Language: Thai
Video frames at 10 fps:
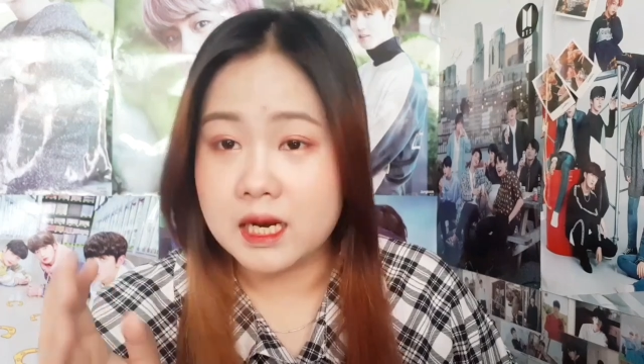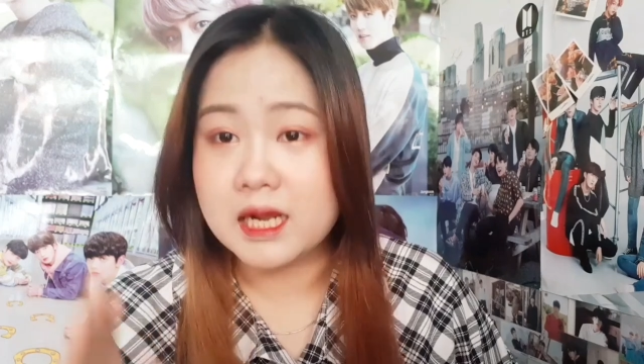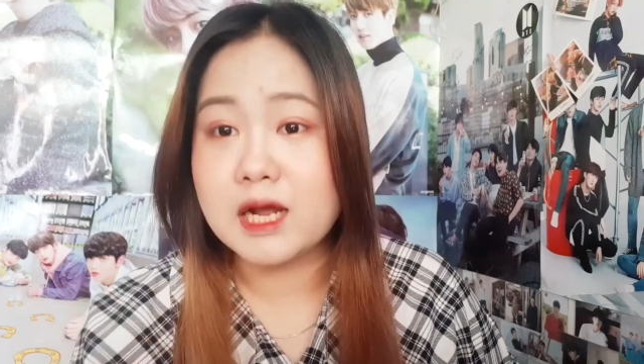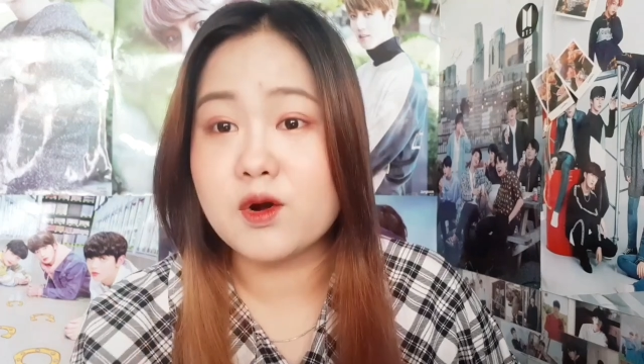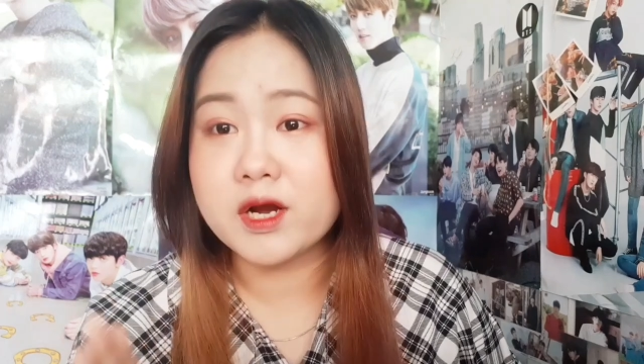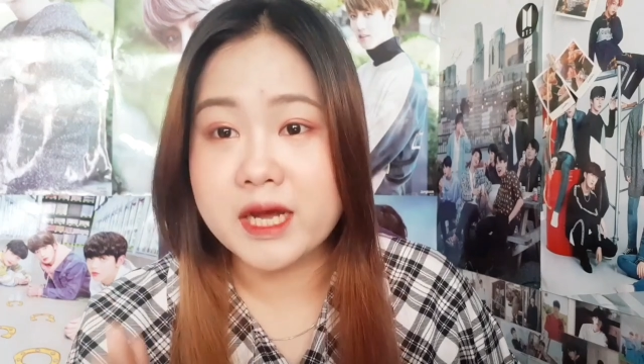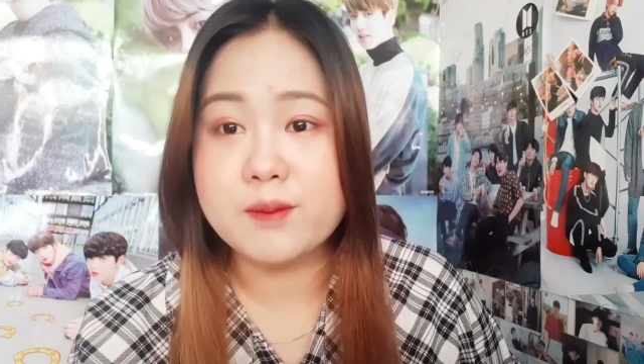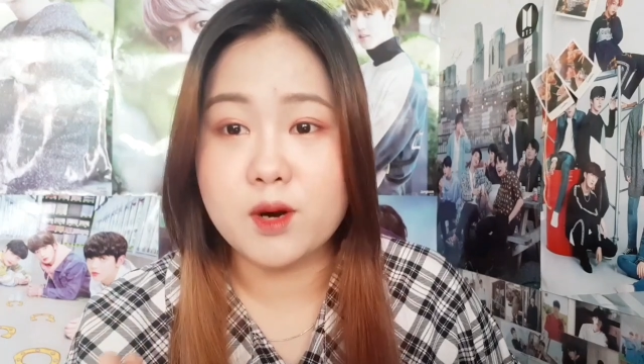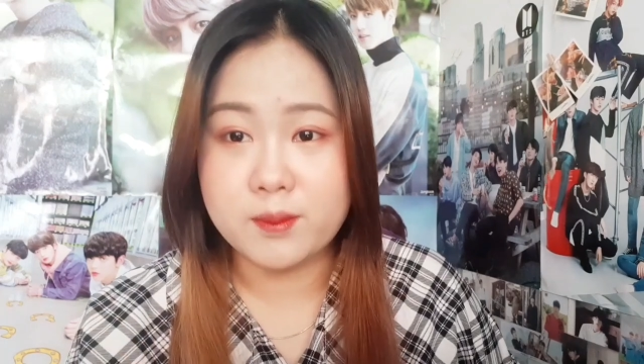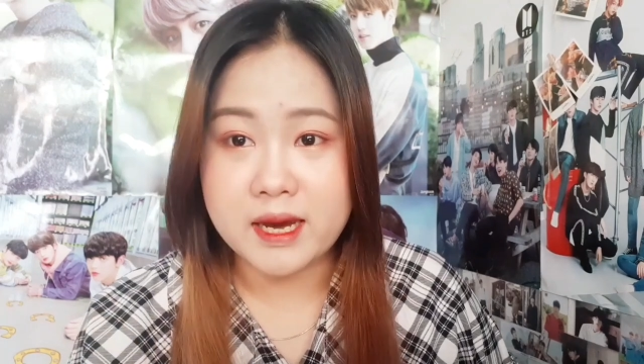แล้วเราก็ได้
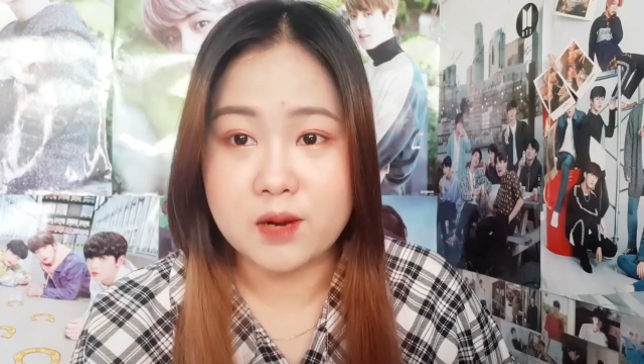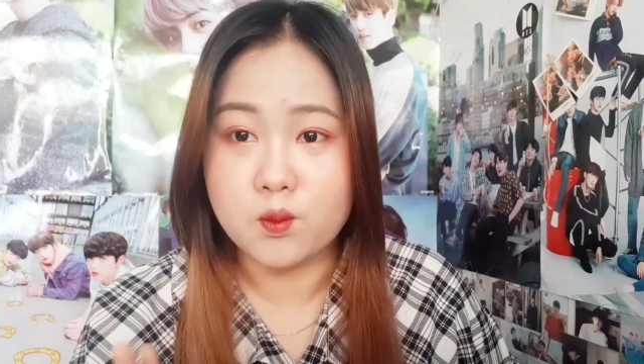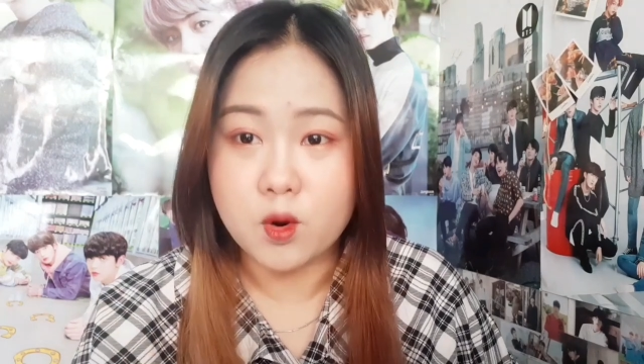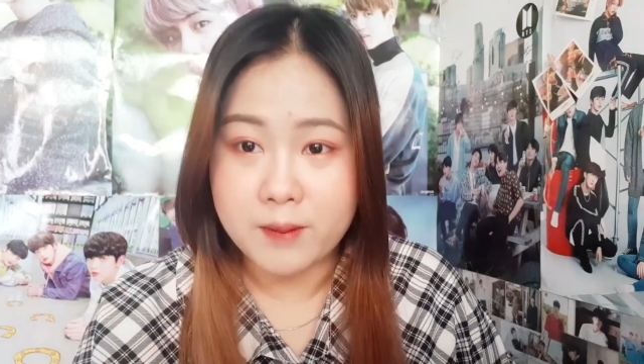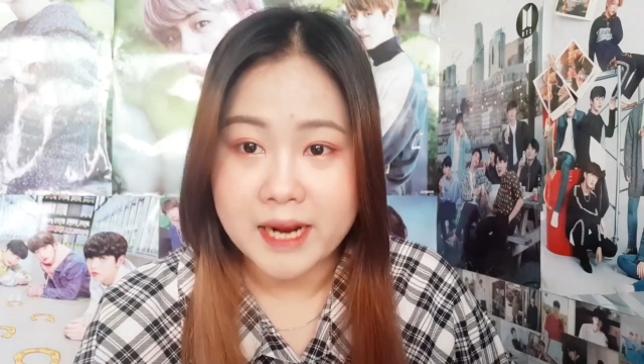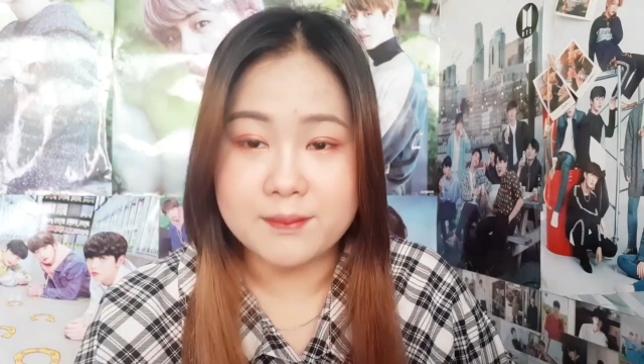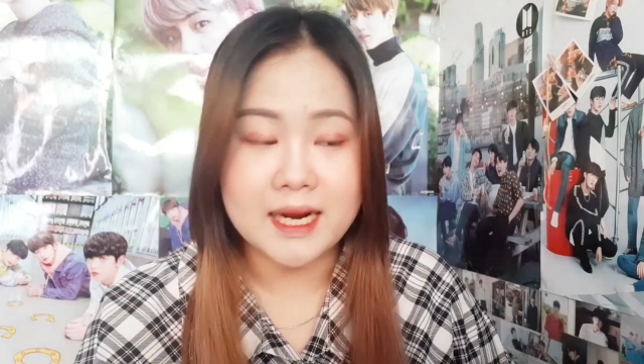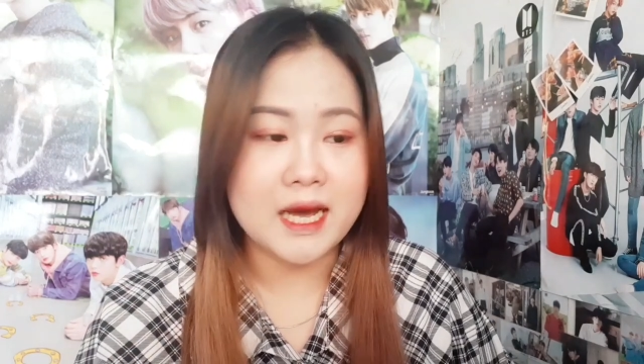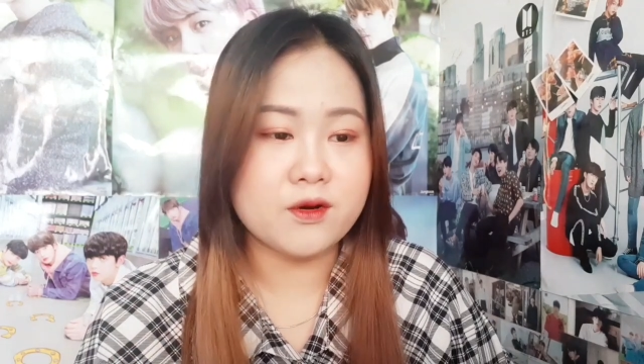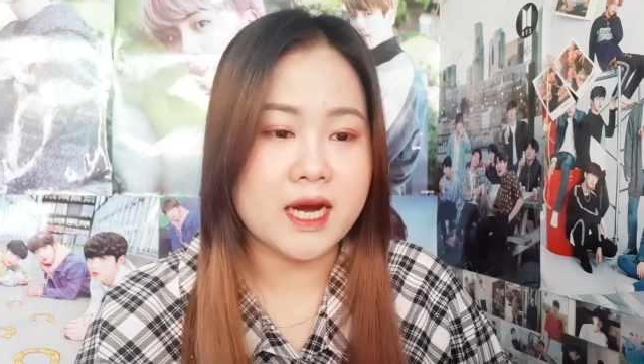บอยแบนด์วงใหม่มา
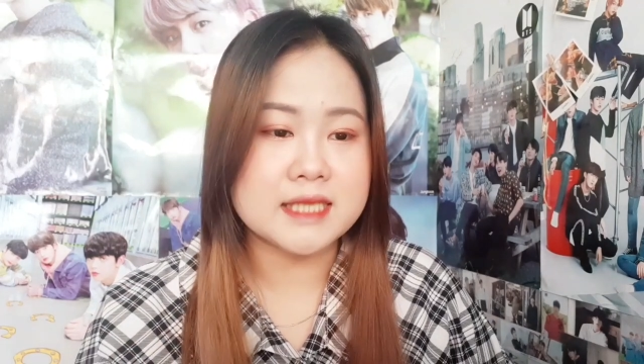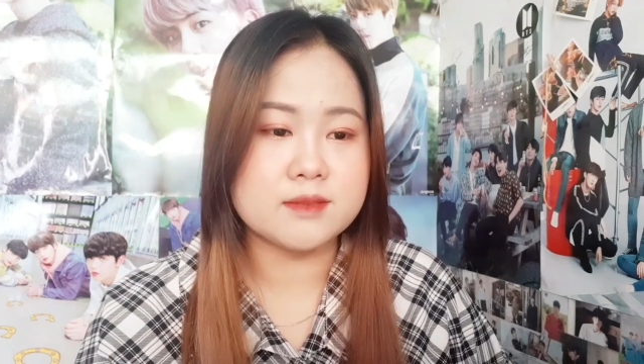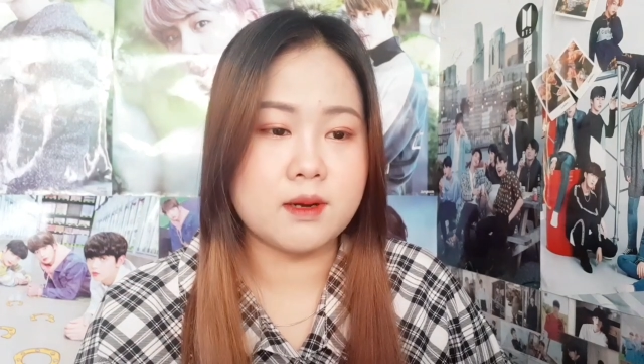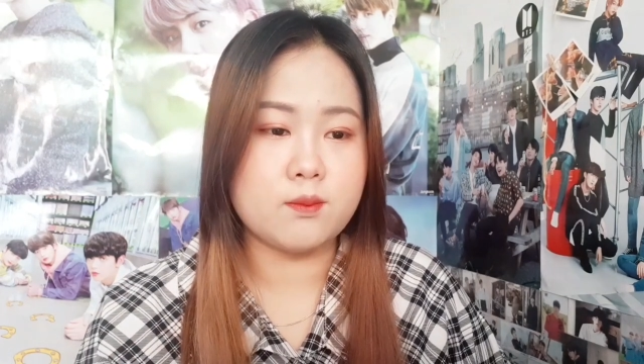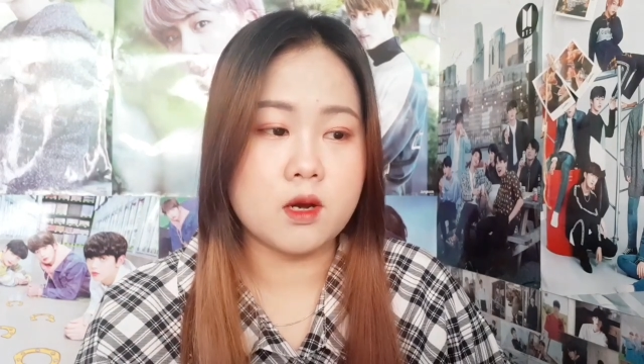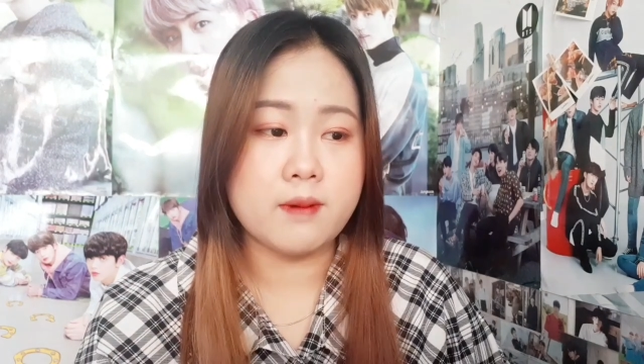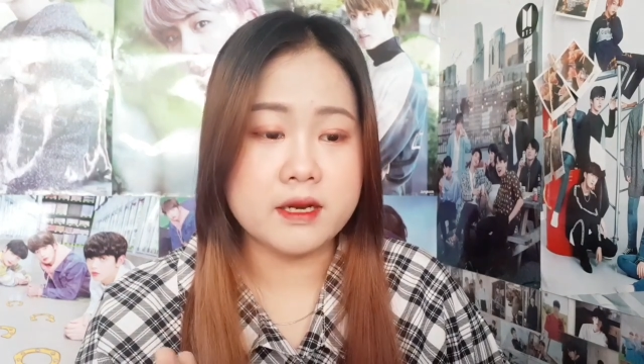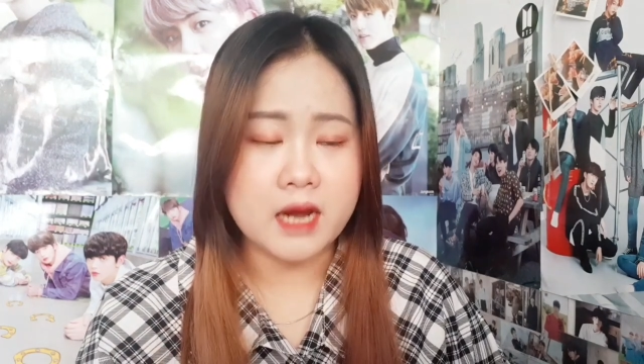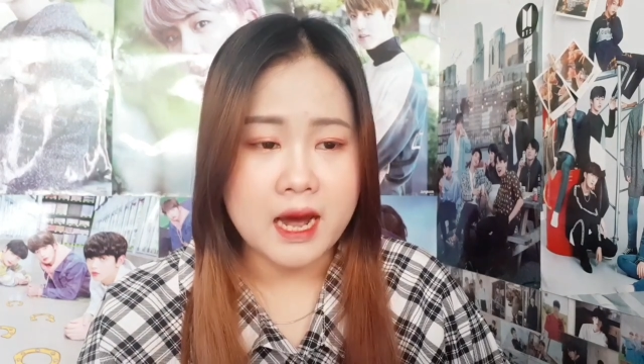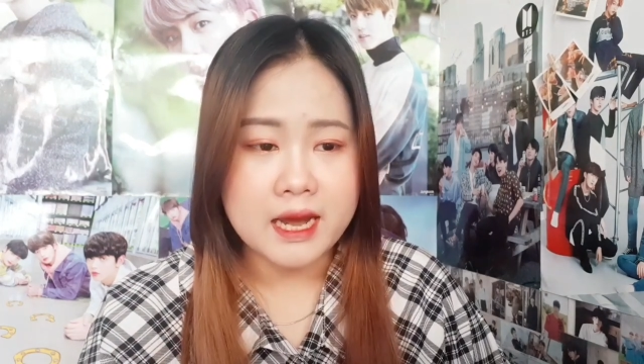แล้วนะคะสำหรับบอยแบน
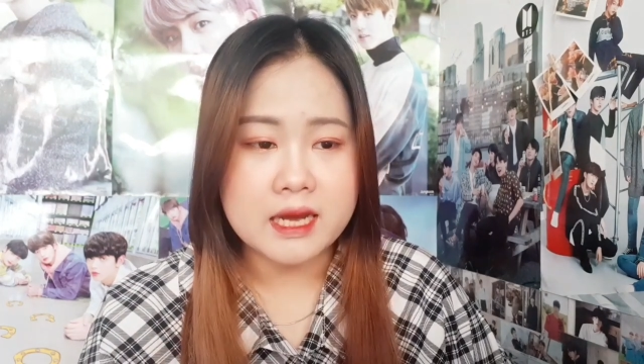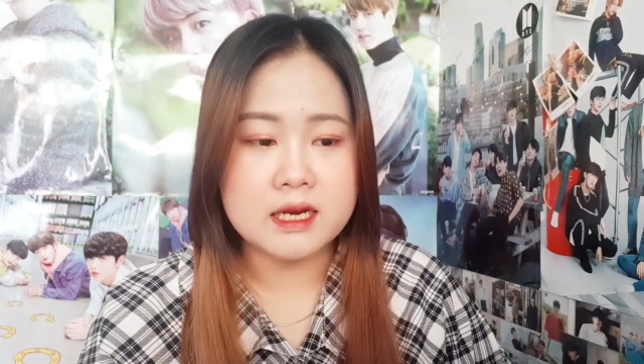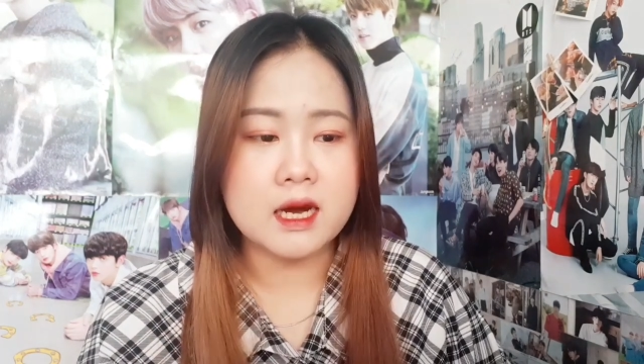ด์ไทย